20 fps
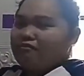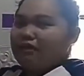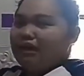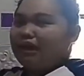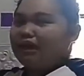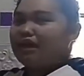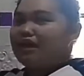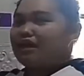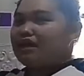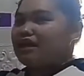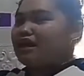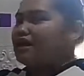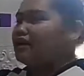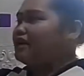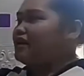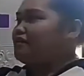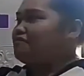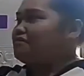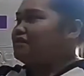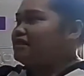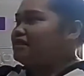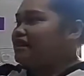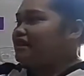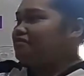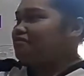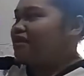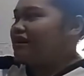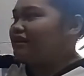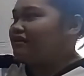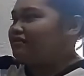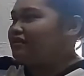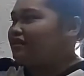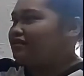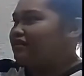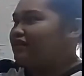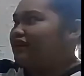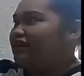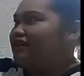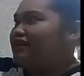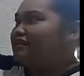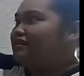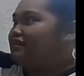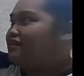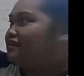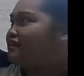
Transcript: Parang ang yaman-yaman ng dating.